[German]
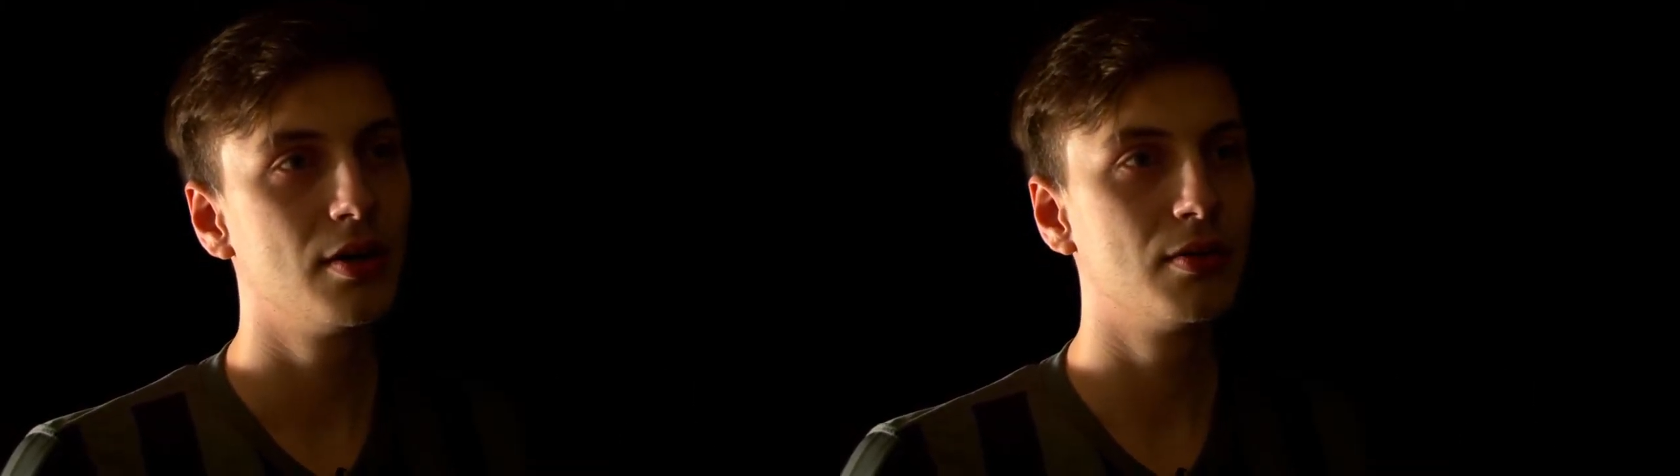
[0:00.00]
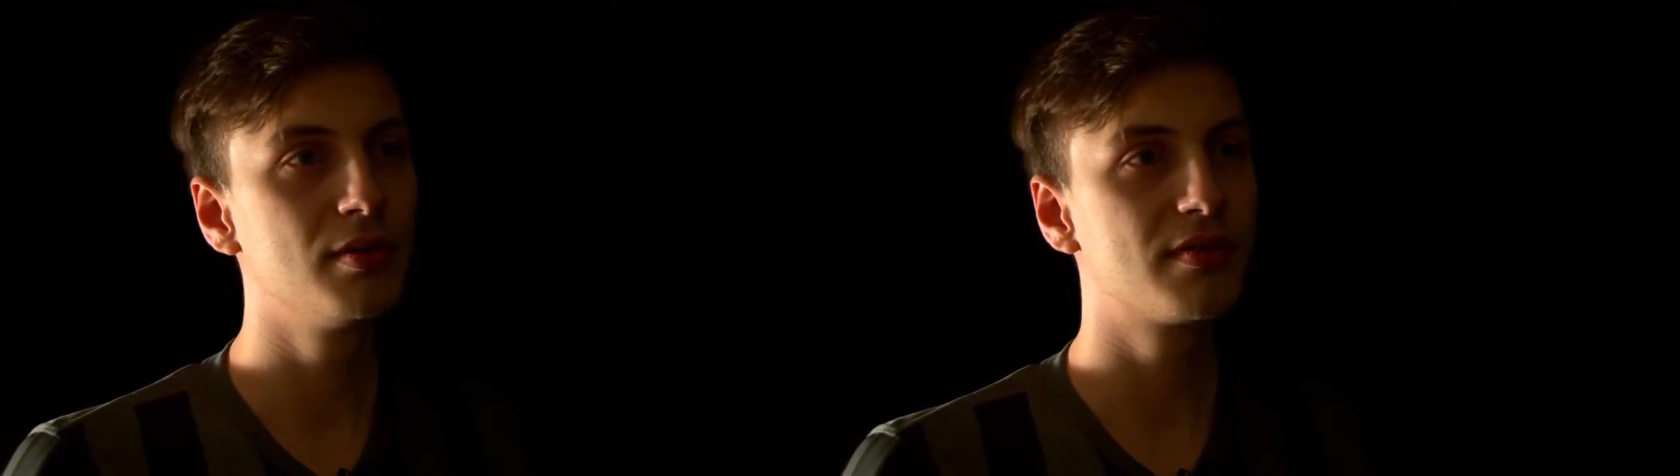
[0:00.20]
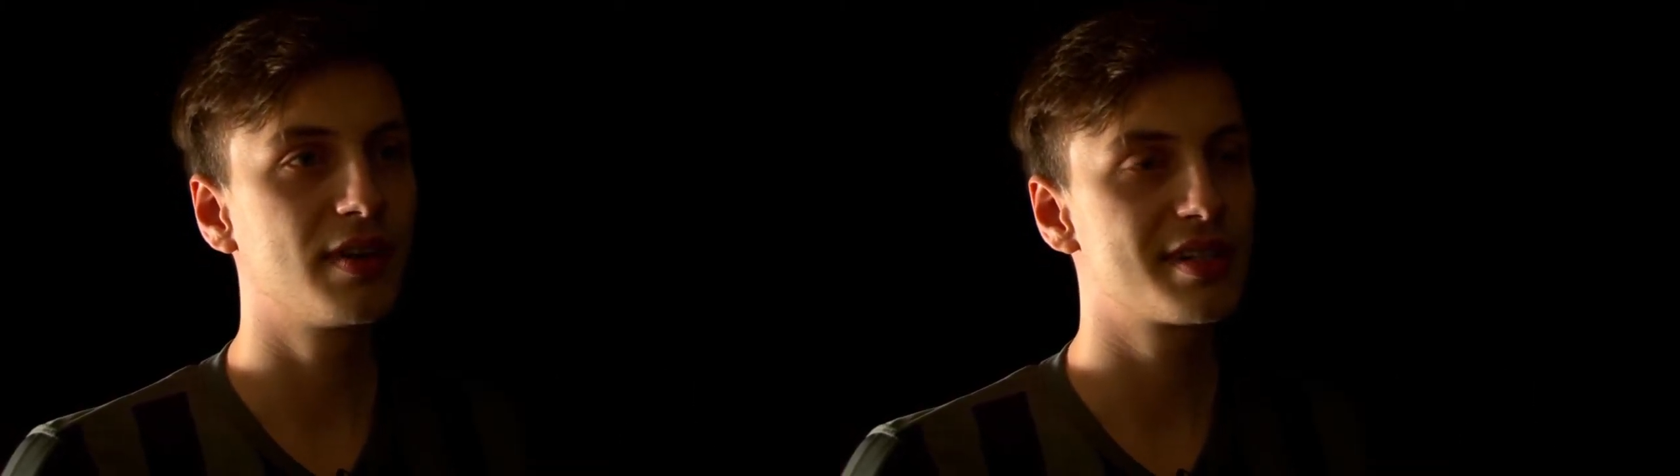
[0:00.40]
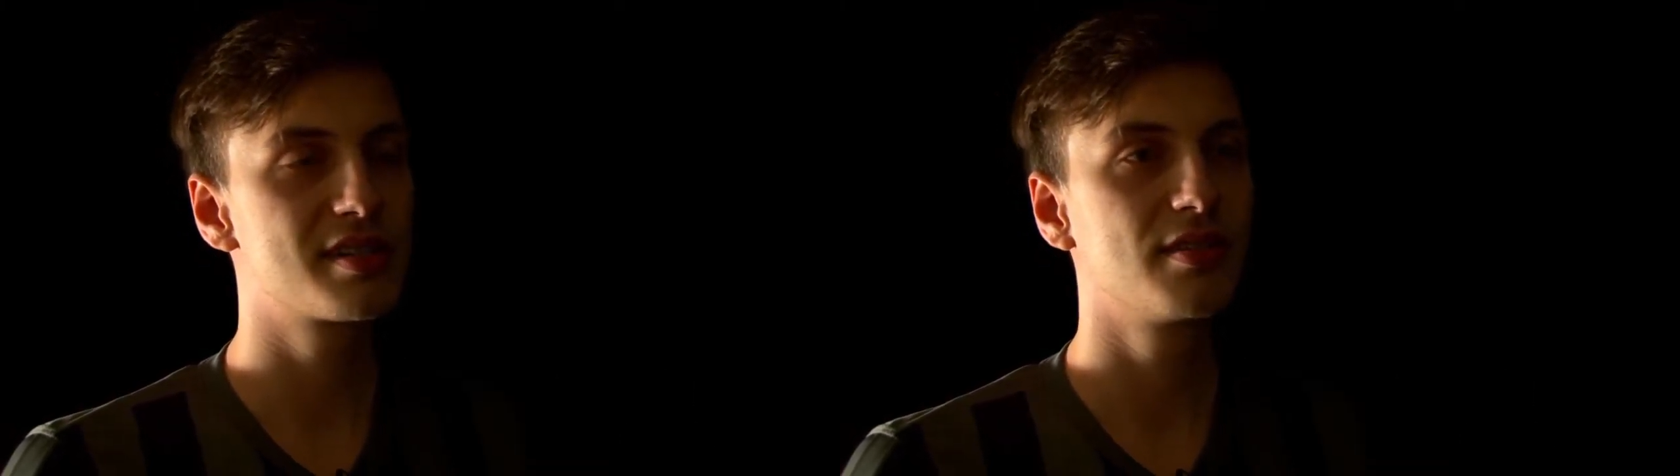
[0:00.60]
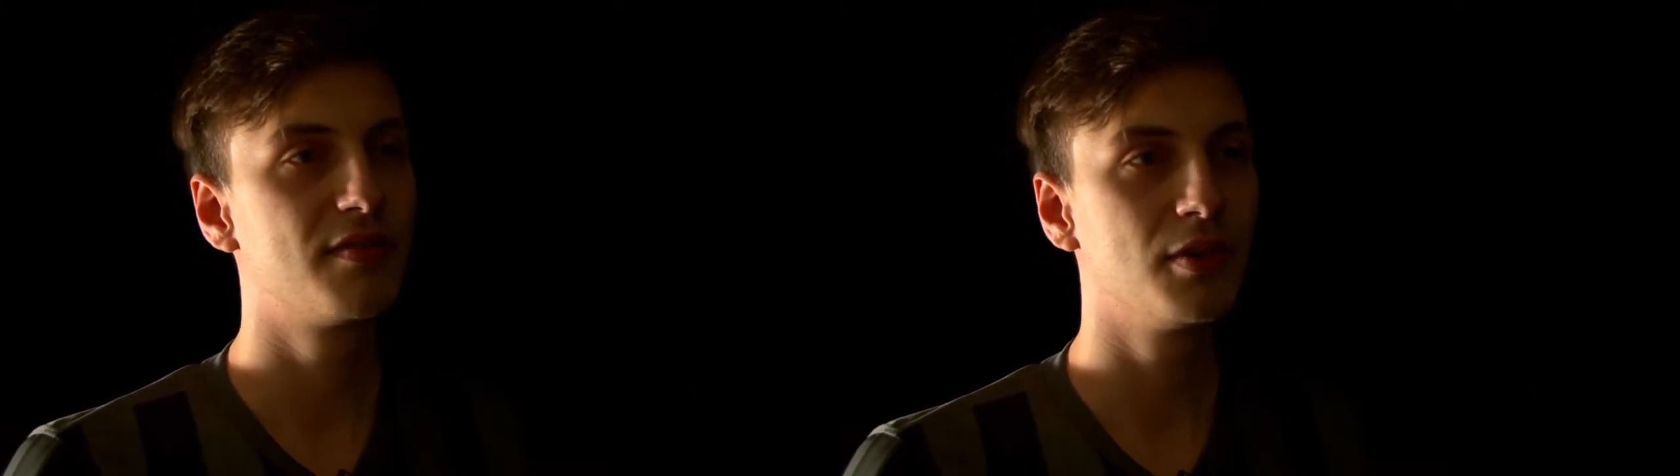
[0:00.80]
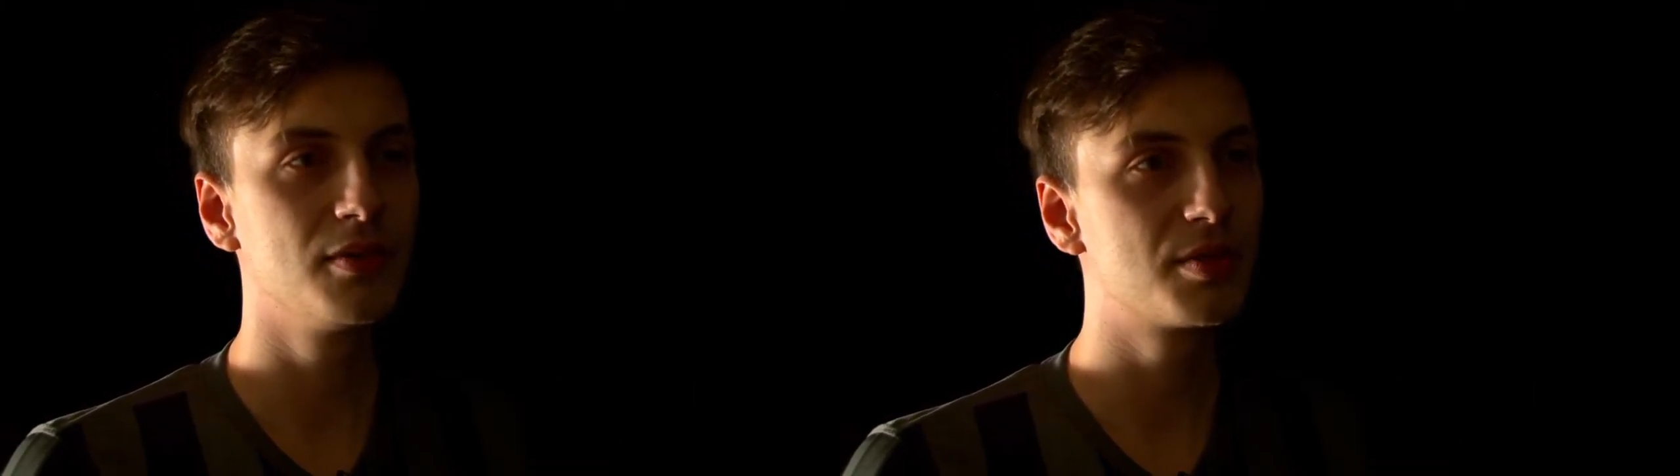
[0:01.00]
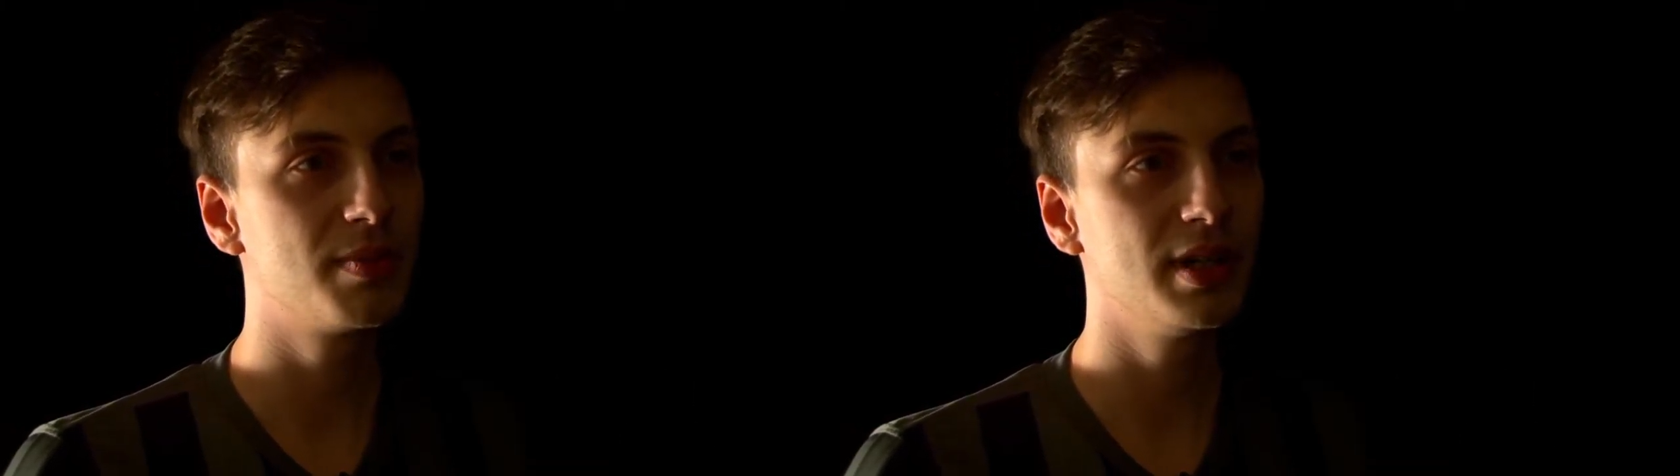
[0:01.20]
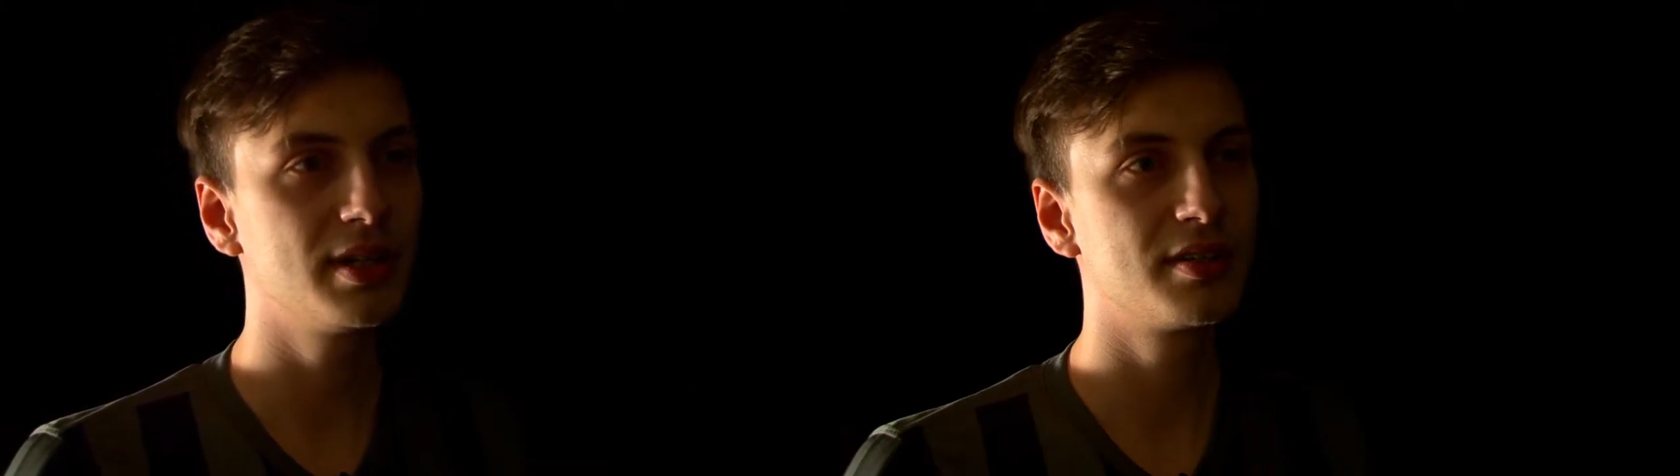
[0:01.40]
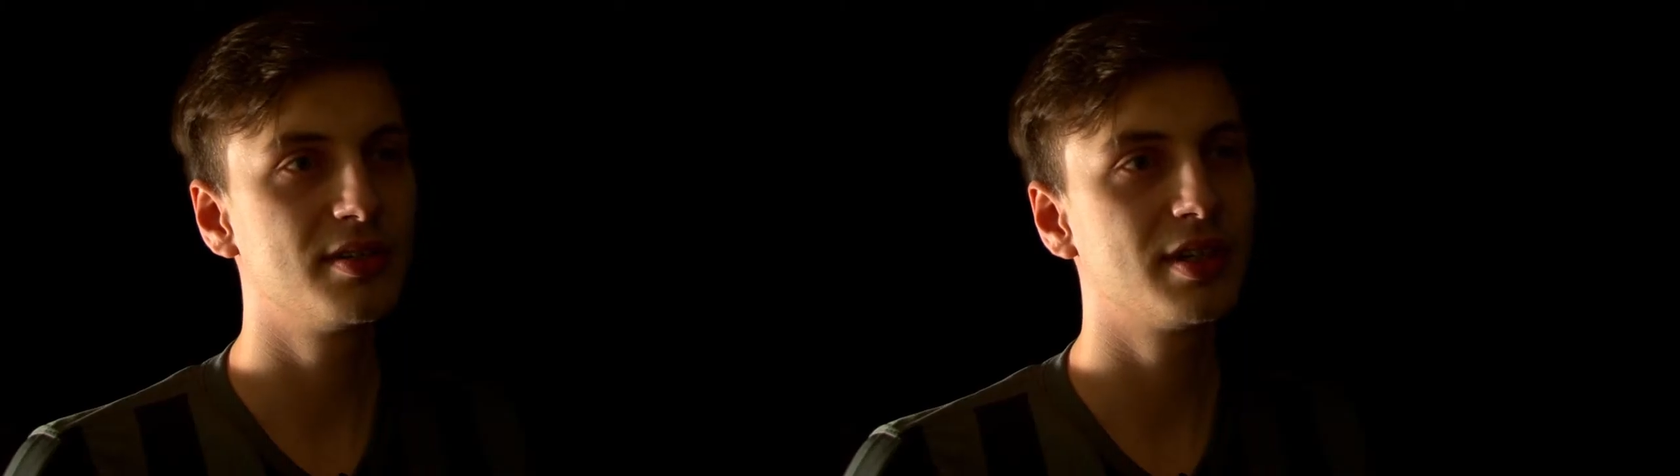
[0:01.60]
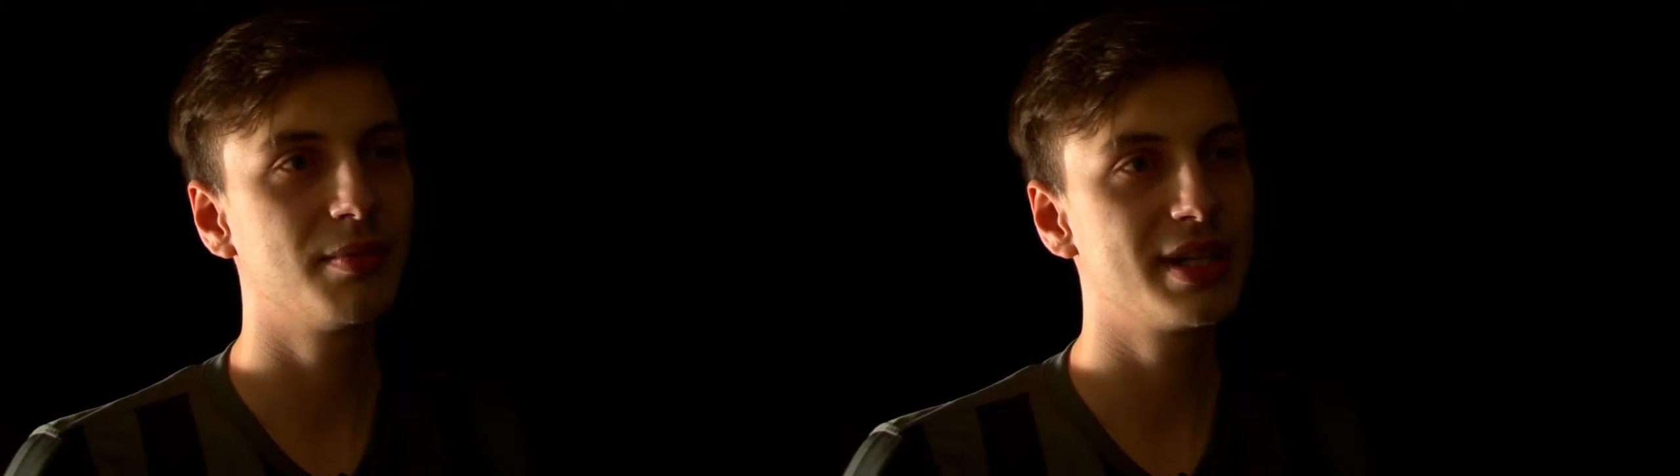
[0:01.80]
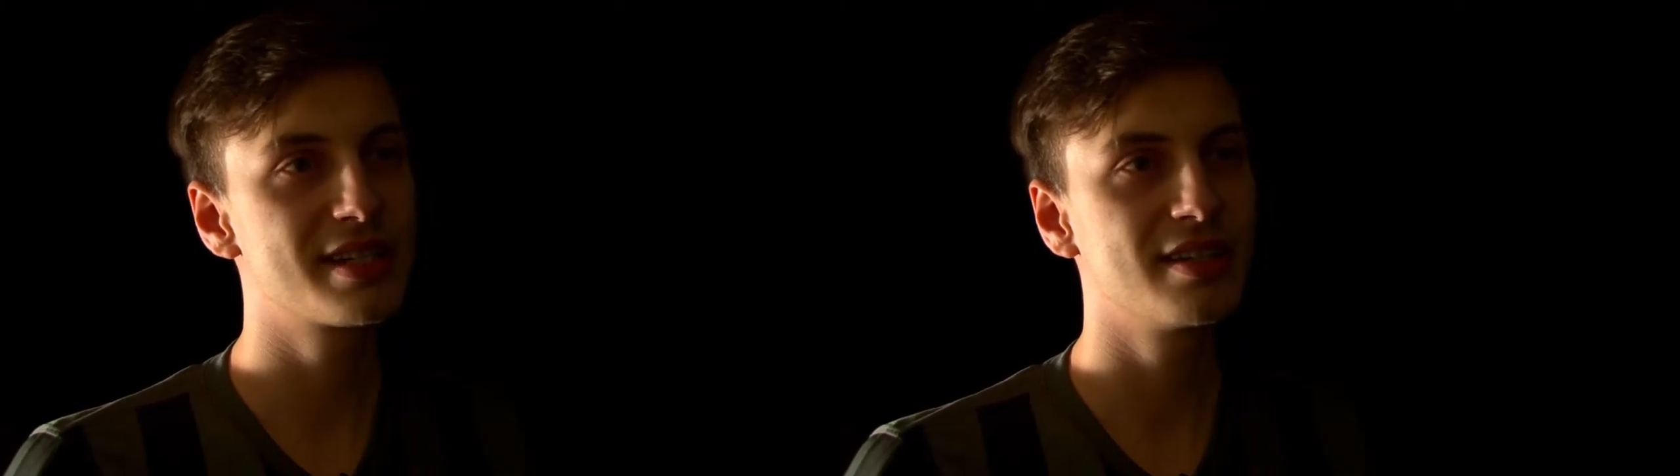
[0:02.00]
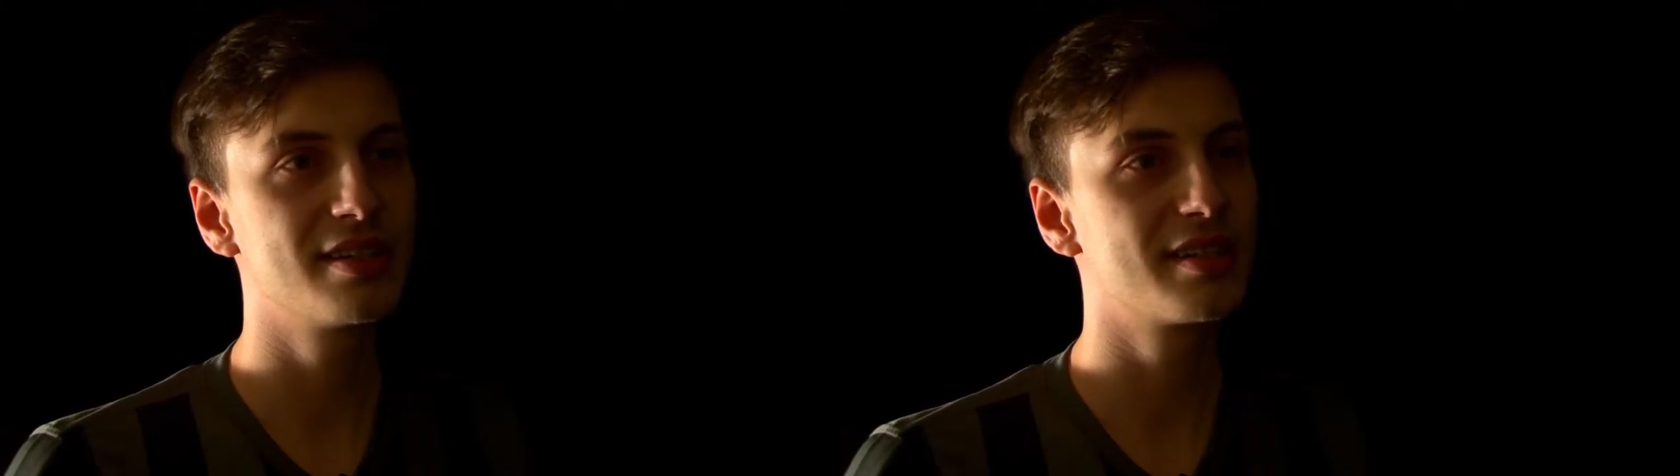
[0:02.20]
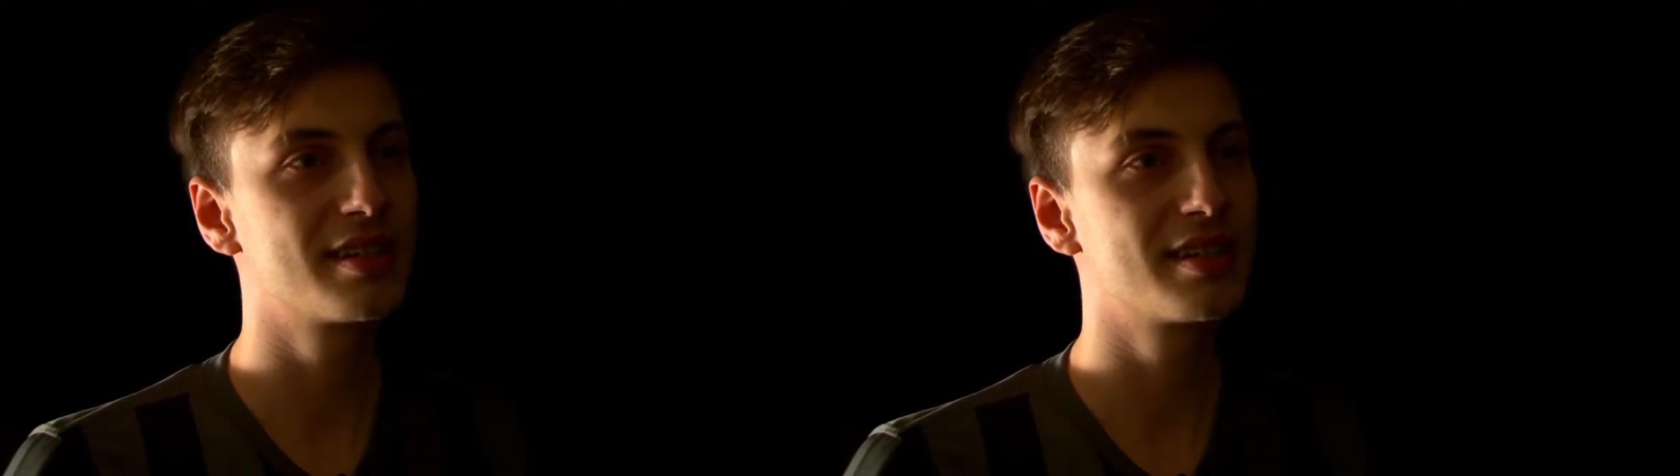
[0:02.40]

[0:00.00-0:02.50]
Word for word: Und was für uns Spieler natürlich am besten ist,